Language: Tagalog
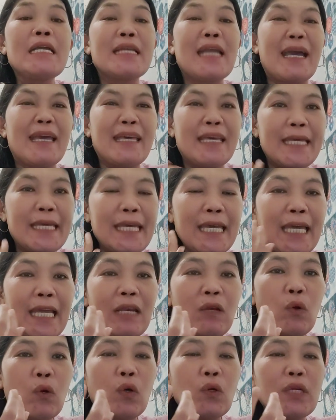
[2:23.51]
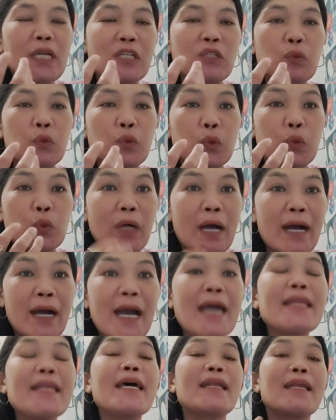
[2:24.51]
nahihilo, nasusuka
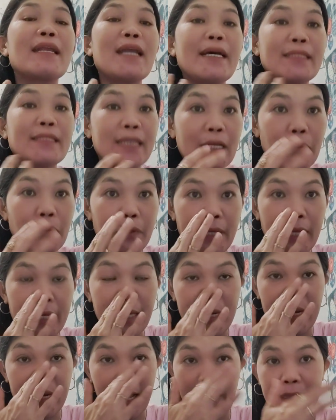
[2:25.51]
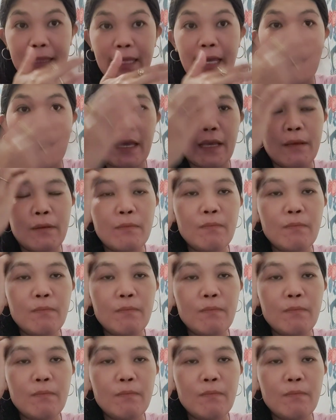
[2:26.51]
ka, naranasan ko na yan dati.